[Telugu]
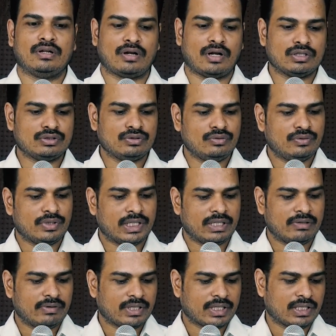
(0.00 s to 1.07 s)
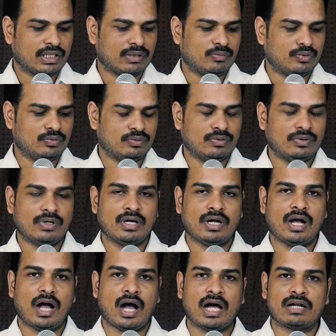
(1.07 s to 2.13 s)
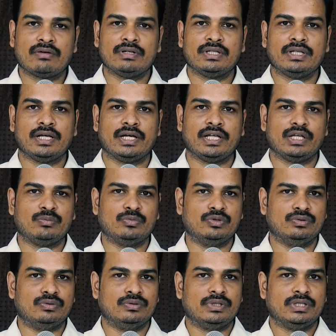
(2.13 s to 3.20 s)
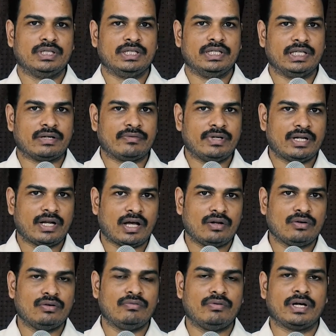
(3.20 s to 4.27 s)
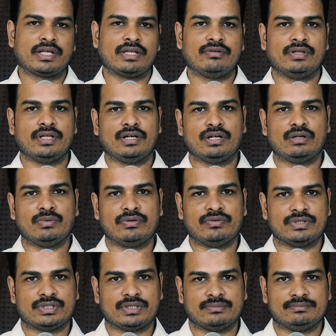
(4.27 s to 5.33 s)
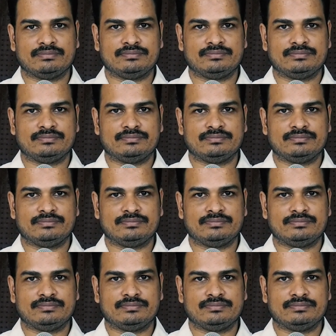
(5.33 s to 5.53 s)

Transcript: రాజులు రెండవ గ్రంథము ఆరవ అధ్యాయము ఇరవై నాలుగవ వాక్యం దగ్గరకు మనం వచ్చాం